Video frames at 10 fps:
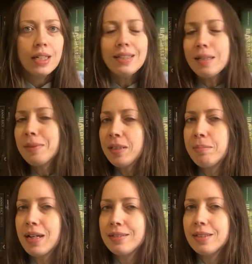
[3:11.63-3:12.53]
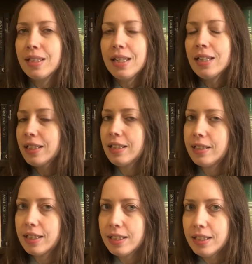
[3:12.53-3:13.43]
La trama di base è anche
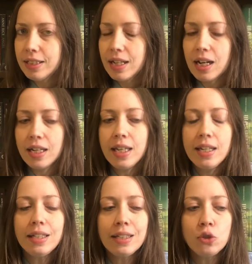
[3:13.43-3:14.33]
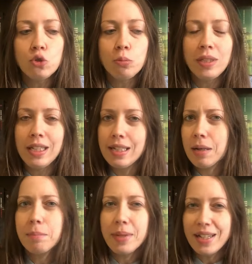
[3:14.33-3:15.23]
carina e in realtà
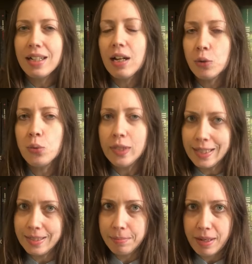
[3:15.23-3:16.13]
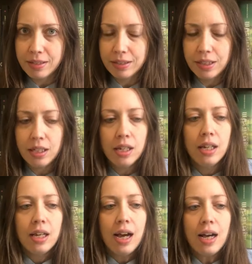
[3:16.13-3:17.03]
somiglia per alcuni aspetti
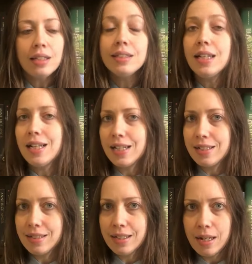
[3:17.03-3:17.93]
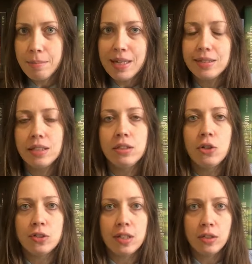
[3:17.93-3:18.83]
a Nella casa della bestia di
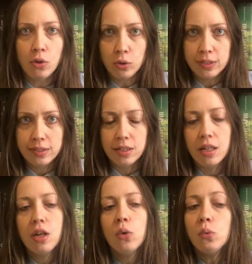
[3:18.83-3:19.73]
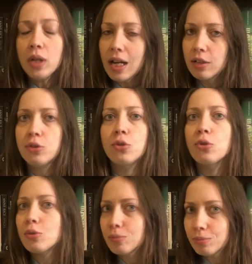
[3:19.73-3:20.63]
Rosalie Hobbs, un
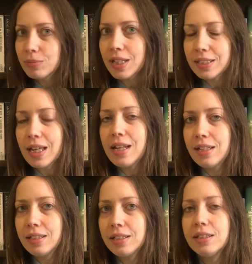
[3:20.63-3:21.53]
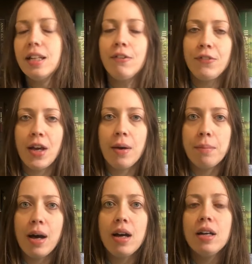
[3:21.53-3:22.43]
altro retelling della
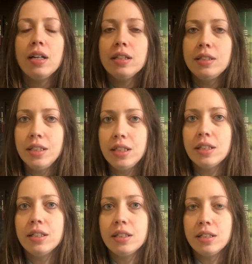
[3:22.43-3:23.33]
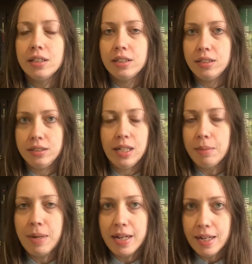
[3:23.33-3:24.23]
fiaba di, eh, della
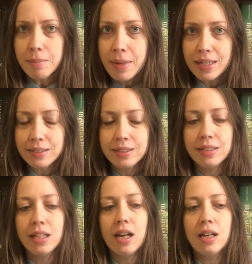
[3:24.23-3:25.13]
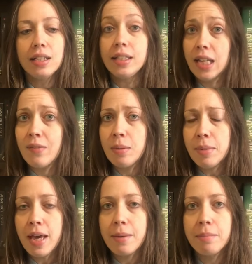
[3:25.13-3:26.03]
Bella e la Bestia in chiave
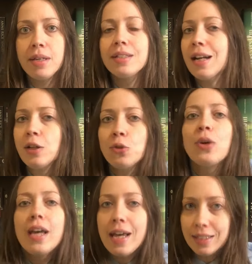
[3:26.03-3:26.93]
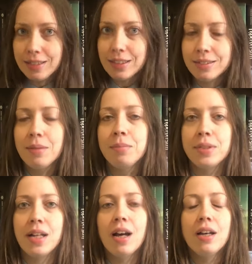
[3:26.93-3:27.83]
MM, tra l'altro edita
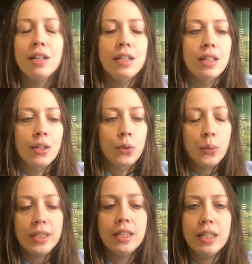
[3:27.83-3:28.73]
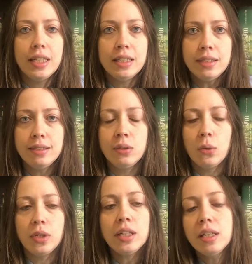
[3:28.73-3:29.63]
sempre da eh, Queen
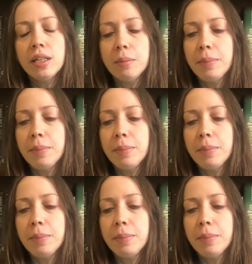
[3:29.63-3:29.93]
Edizioni.